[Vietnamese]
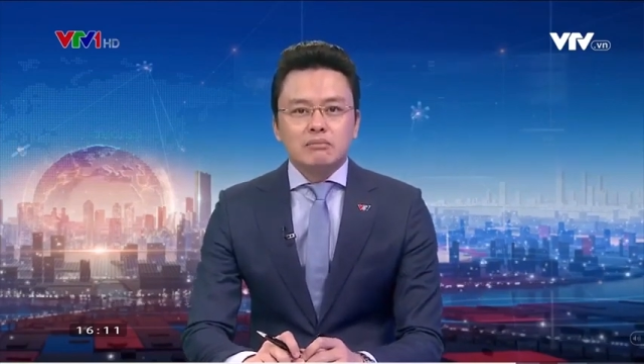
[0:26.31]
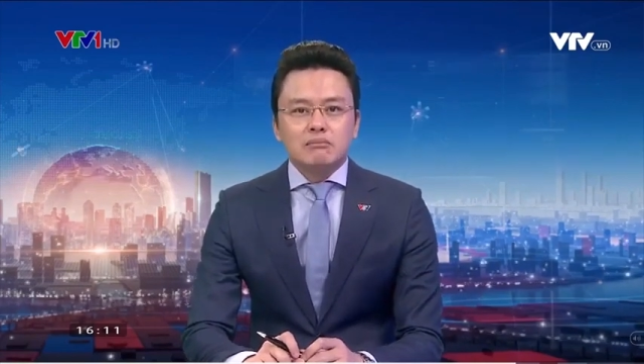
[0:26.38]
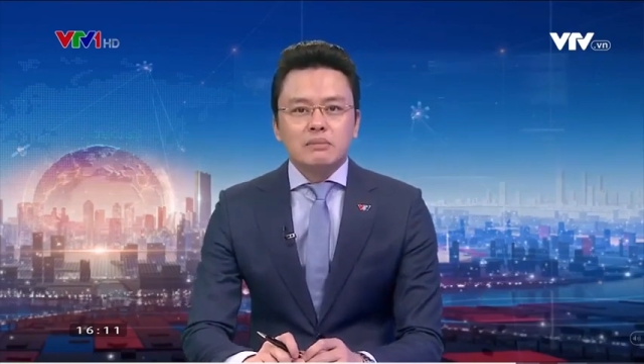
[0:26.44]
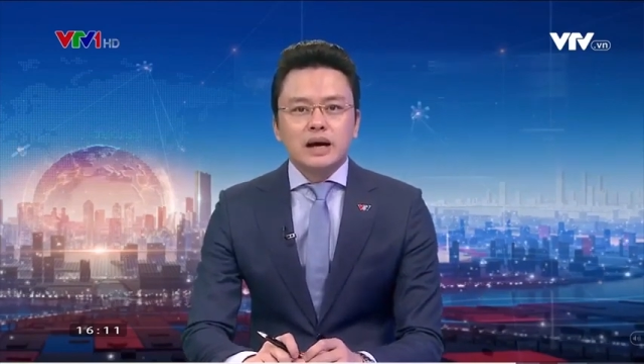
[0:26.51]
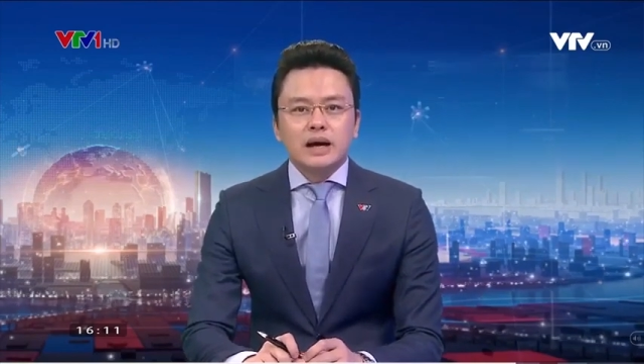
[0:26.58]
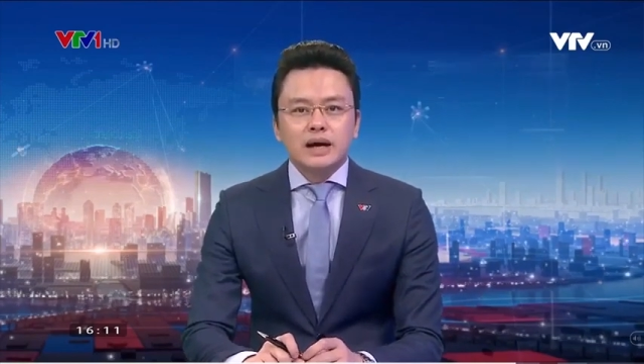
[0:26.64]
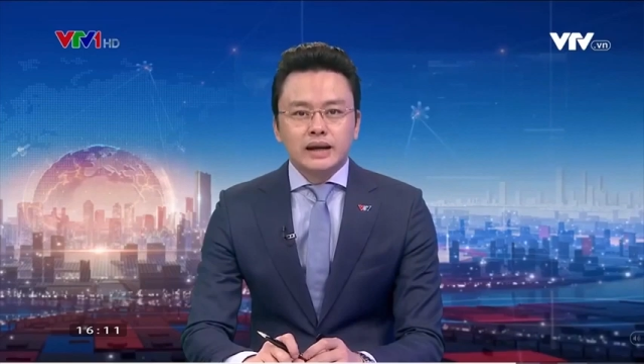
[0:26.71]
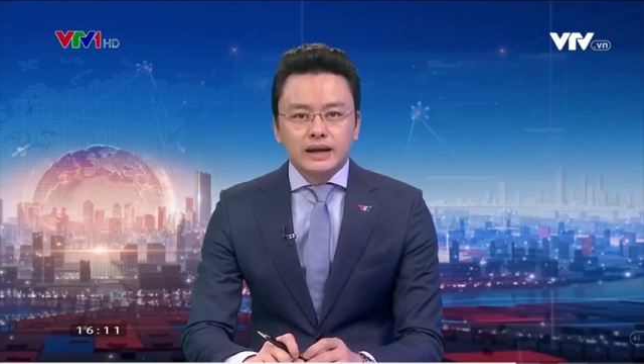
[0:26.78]

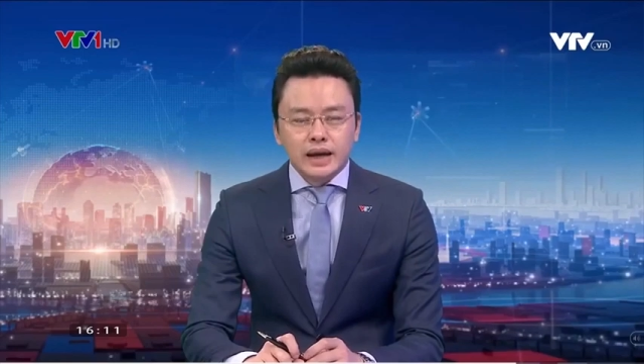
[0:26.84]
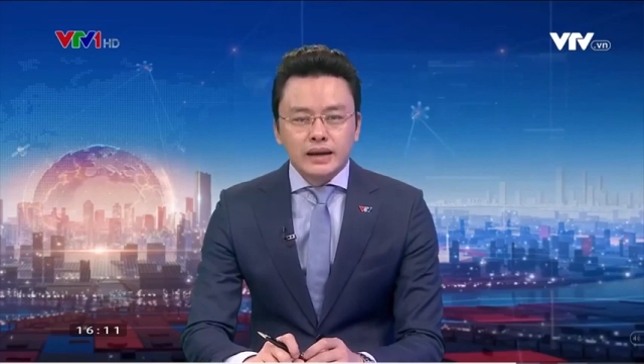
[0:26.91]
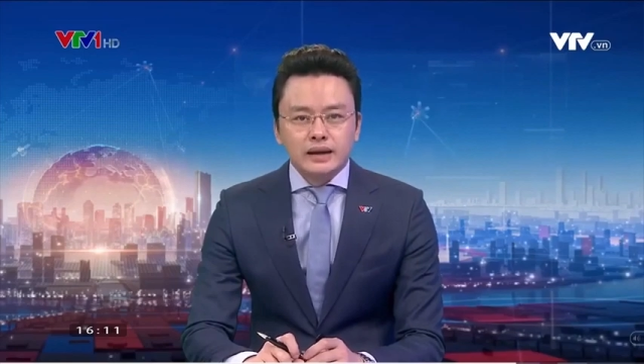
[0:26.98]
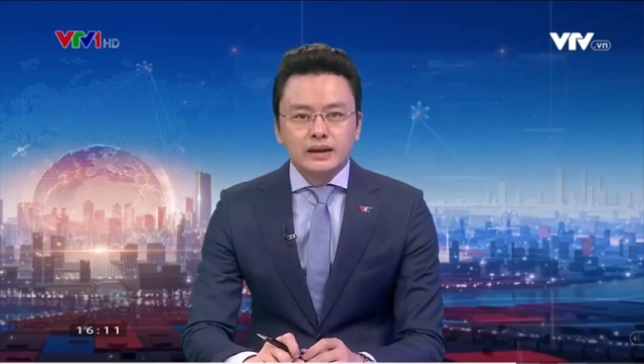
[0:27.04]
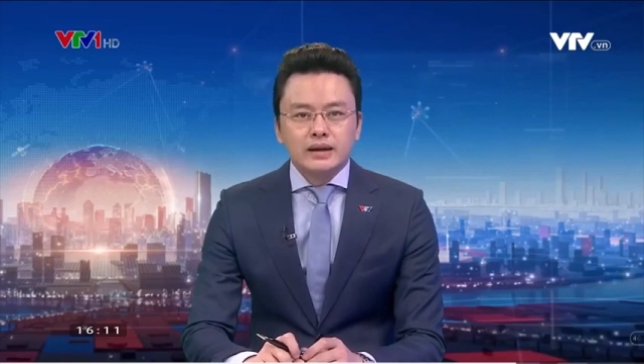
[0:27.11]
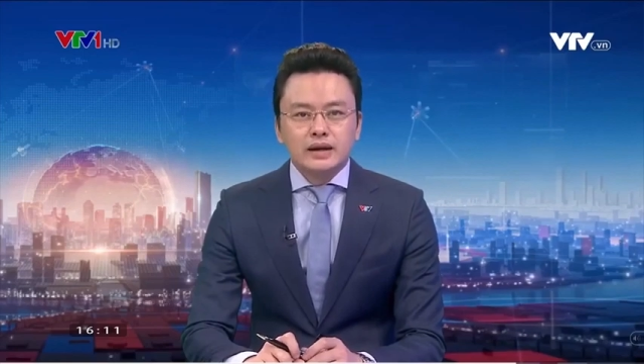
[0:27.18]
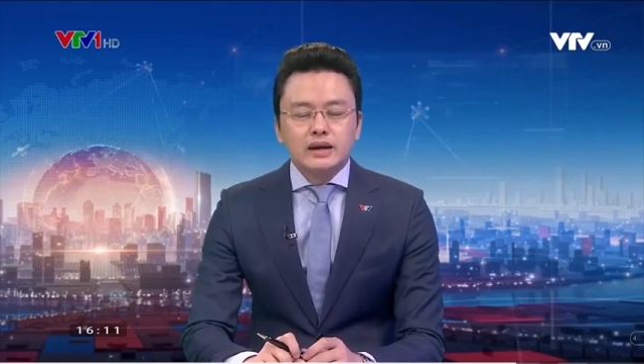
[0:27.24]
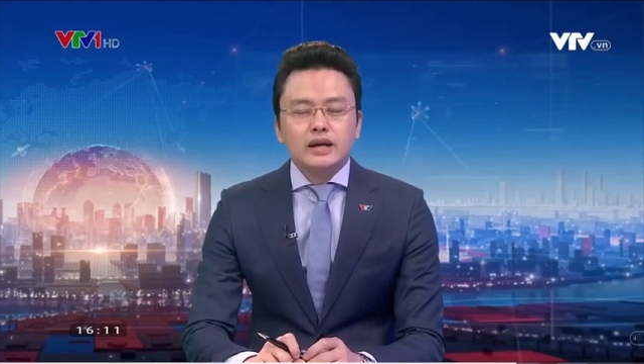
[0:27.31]
tập bằng hình
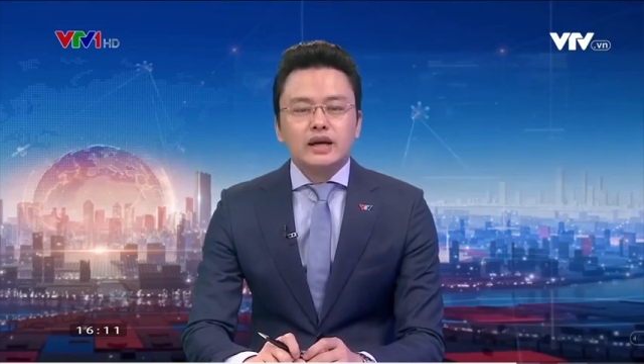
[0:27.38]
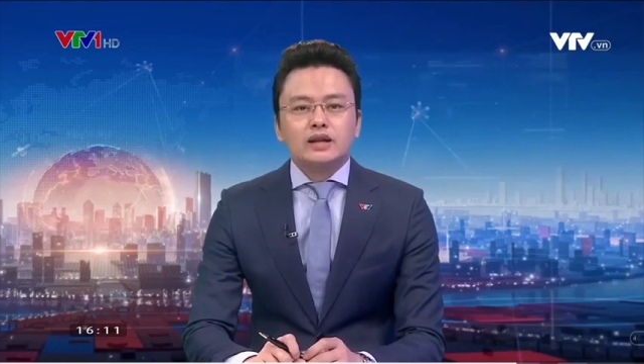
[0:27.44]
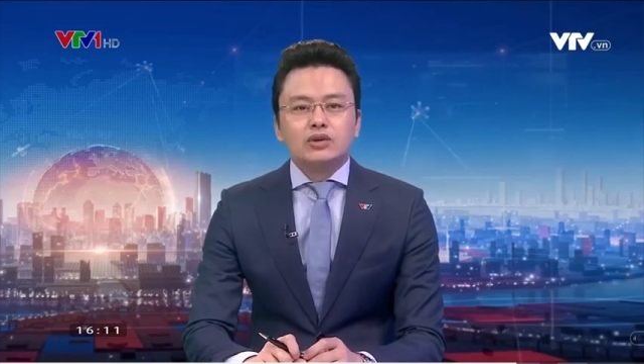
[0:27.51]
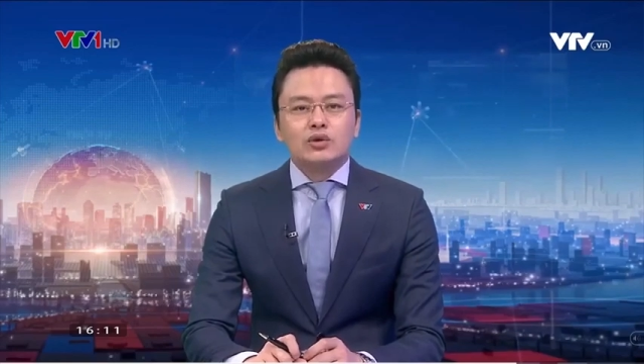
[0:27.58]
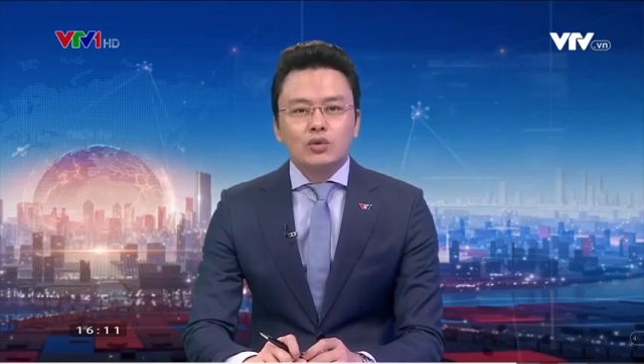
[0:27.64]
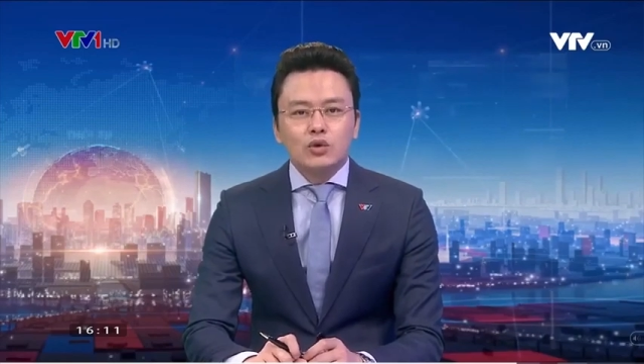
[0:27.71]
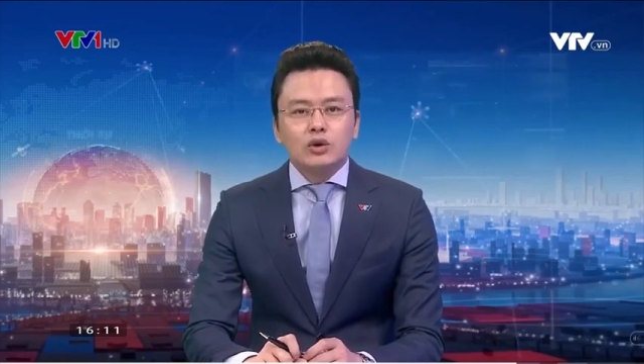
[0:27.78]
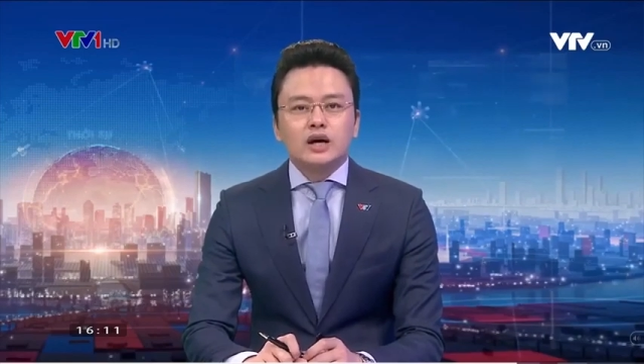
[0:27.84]
ảnh
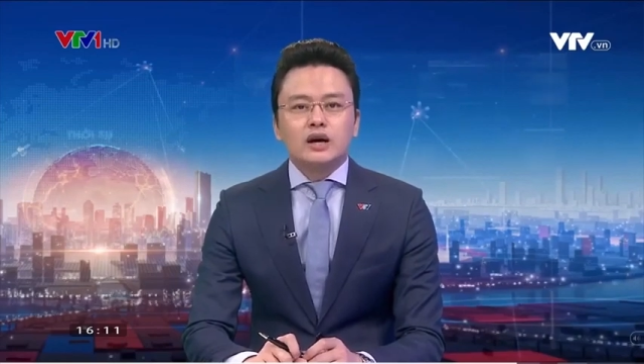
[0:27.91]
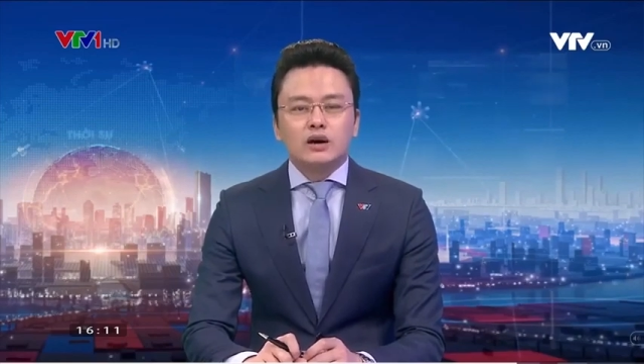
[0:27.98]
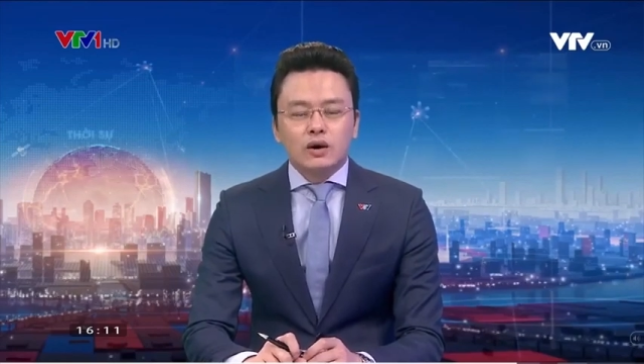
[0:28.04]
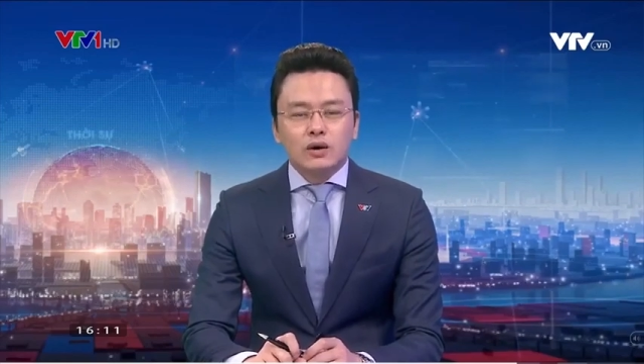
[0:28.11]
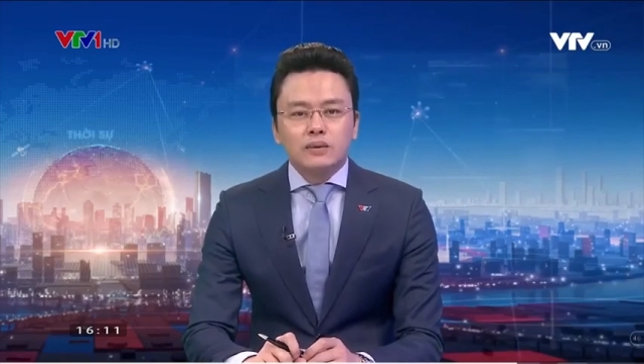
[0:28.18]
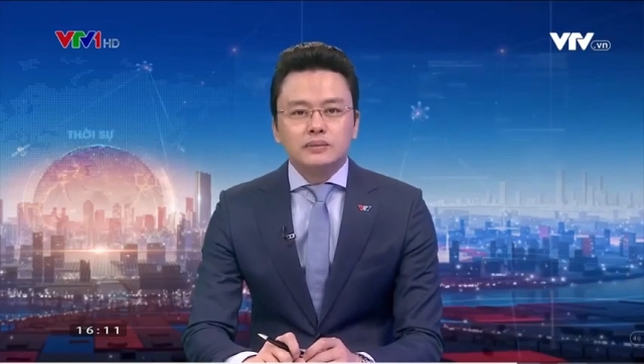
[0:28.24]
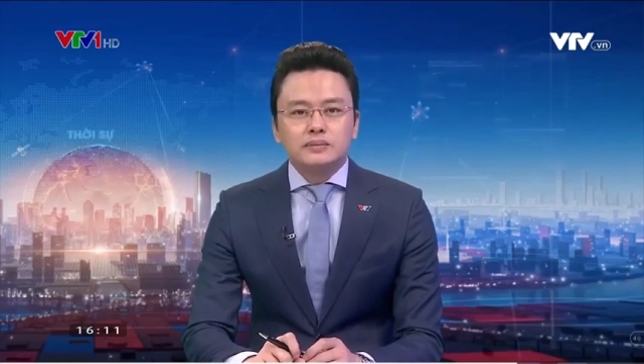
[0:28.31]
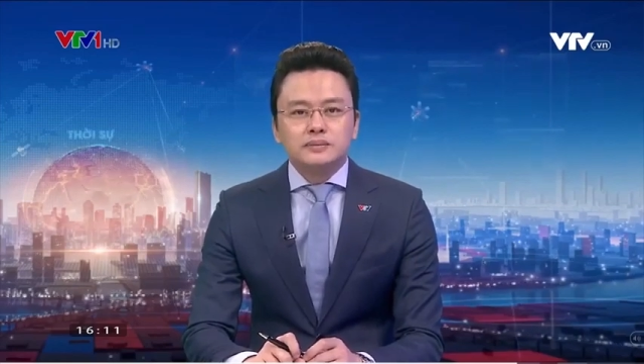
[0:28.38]
để thu hút các
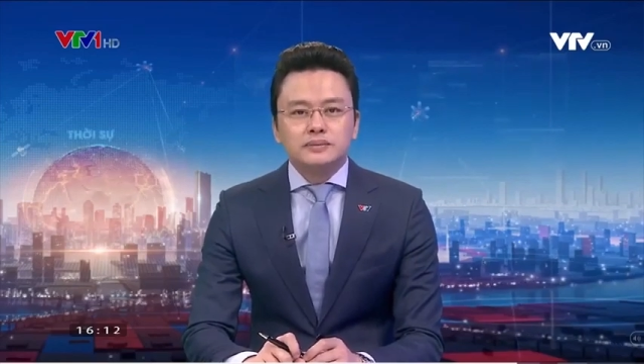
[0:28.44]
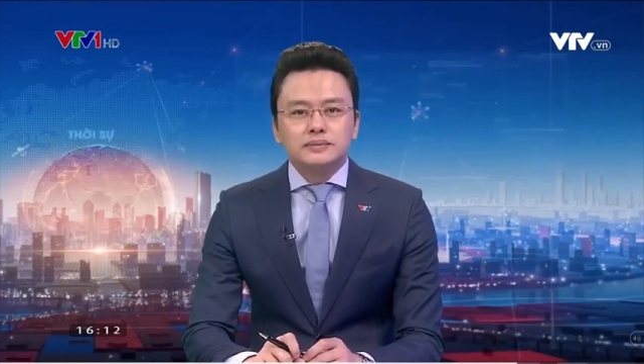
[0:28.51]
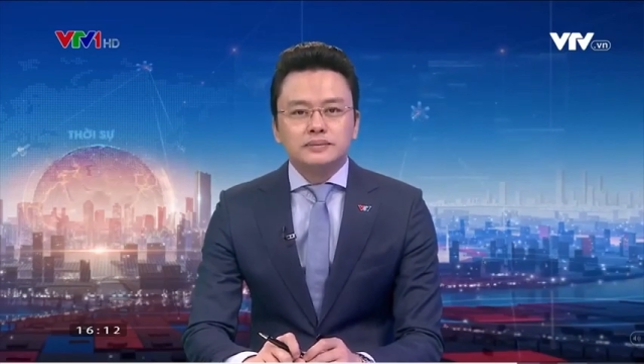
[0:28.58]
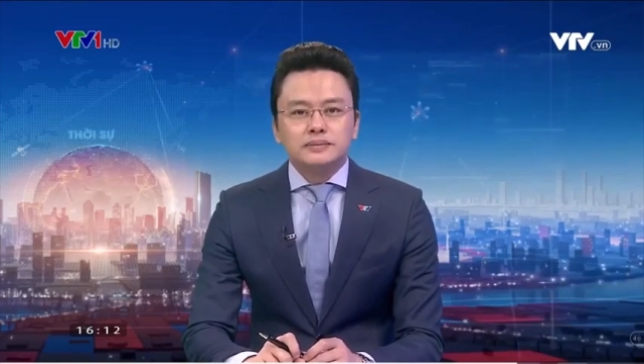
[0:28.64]
con.